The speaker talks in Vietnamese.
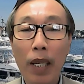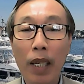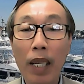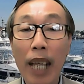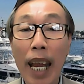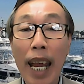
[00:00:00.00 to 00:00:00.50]

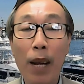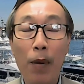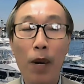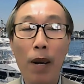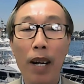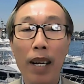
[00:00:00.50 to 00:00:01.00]
đi
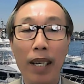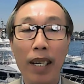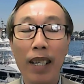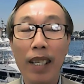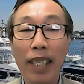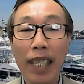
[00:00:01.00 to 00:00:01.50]
ngang qua
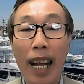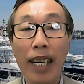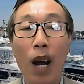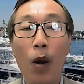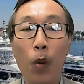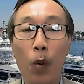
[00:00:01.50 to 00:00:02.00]
chặn
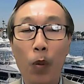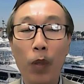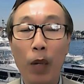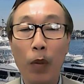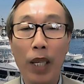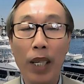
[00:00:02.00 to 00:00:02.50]
đầu
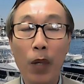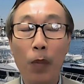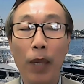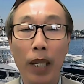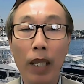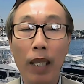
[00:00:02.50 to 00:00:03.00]
tàu chiến của
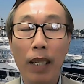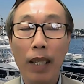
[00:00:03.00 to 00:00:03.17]
Mỹ